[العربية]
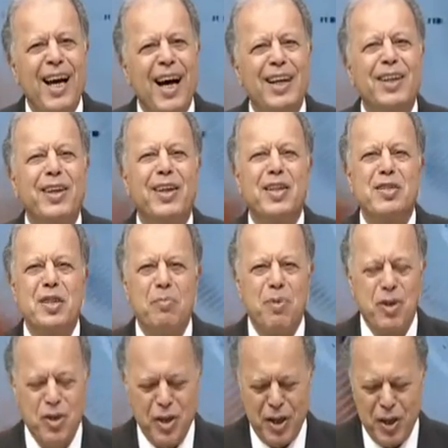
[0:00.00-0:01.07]
عن الجنس
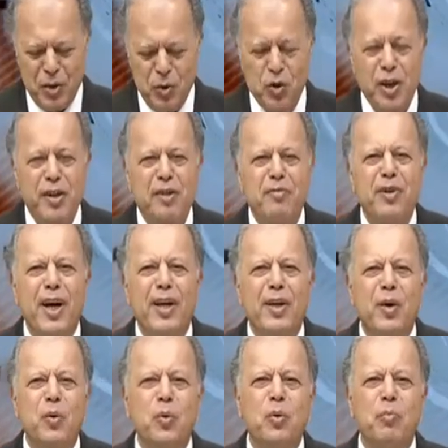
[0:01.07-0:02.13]
البشري يشرفني ان
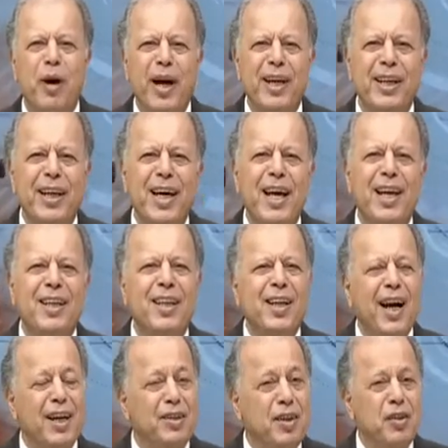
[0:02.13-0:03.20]
يكون معي
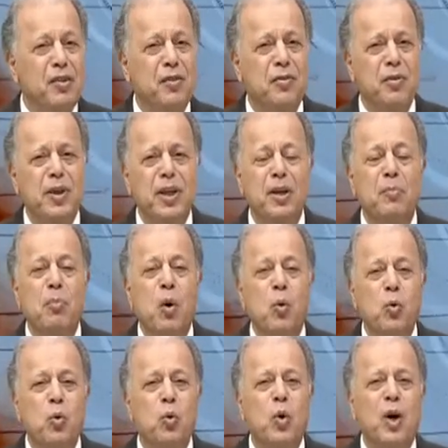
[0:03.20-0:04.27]
للحديث في
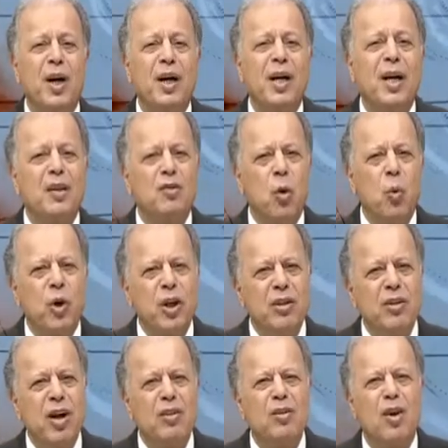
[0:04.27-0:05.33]
موضوع
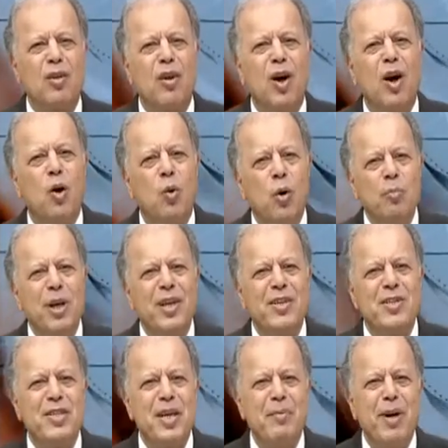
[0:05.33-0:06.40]
توقيتات الله وملء
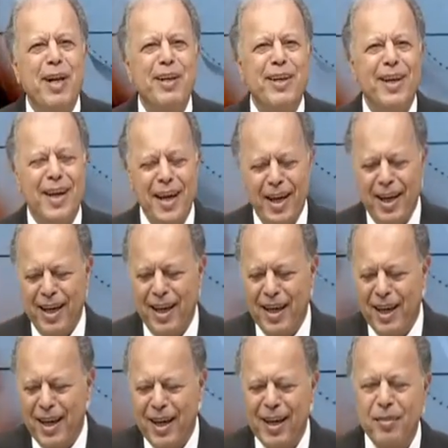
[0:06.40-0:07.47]
الزمان
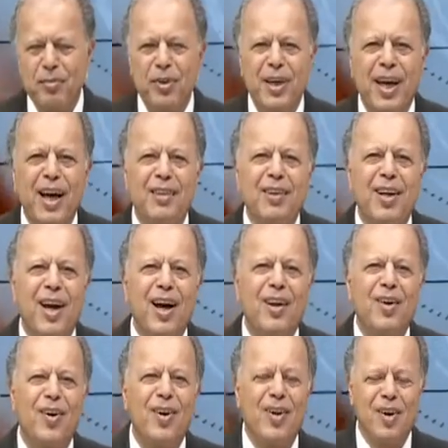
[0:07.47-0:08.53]
آه، في هذه
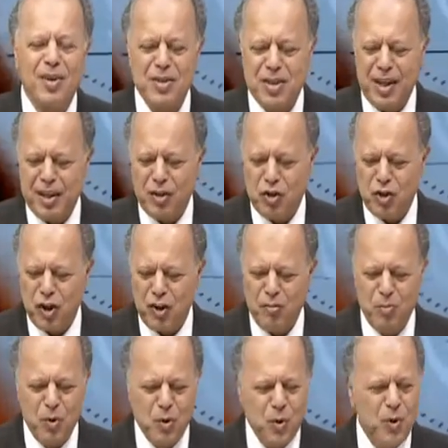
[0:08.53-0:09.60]
الحلقة الخاصة
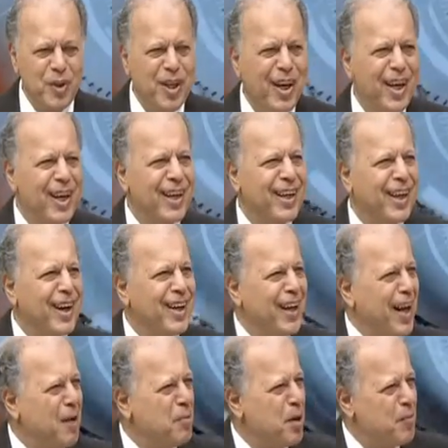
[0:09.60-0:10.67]
أتشرف بوجود الأخ
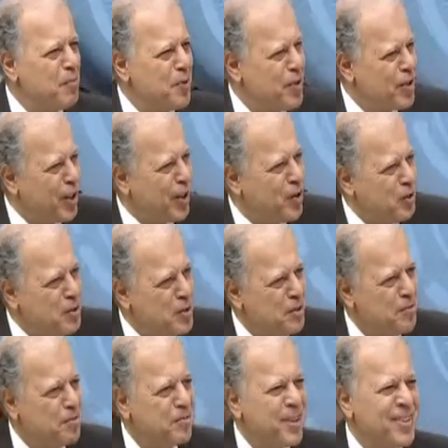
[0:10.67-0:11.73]
الحبيب الشيخ يوسف
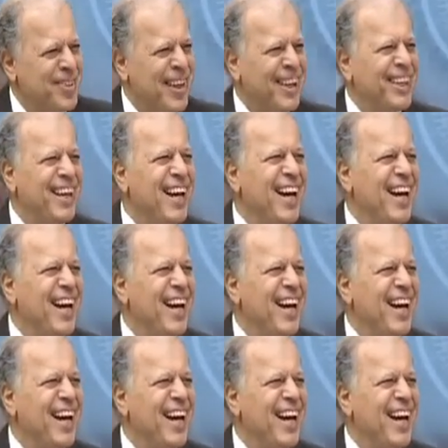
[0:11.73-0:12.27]
نسان